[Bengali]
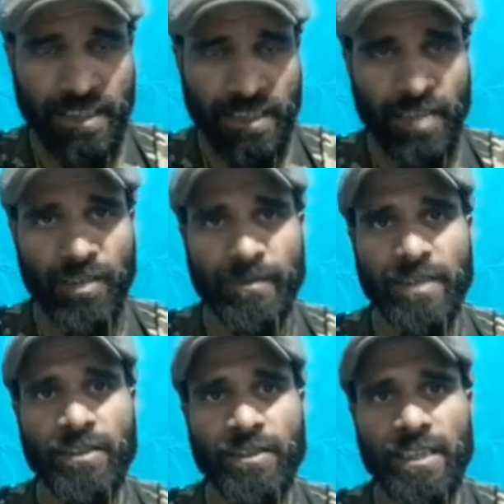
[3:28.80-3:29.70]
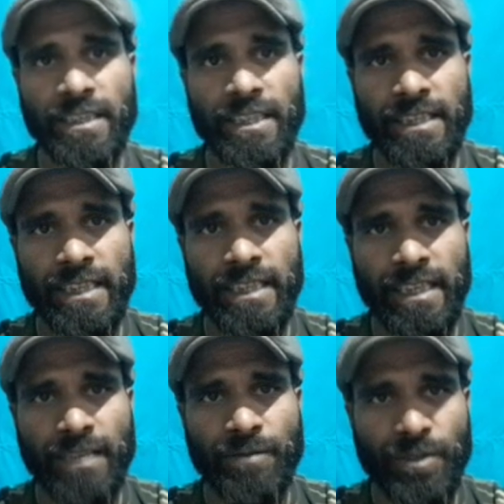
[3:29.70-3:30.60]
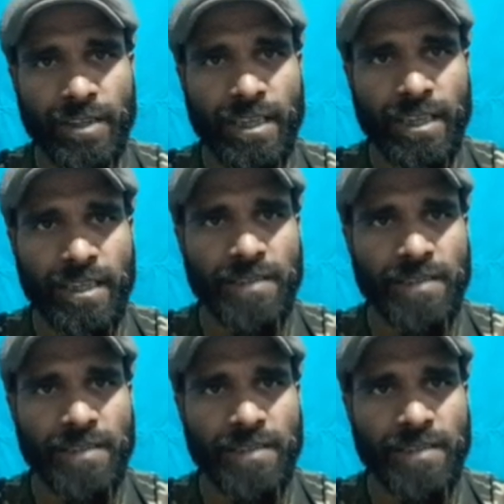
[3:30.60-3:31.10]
তেরো এপ্রিল দু হাজার তেইশ তারিখের মধ্যে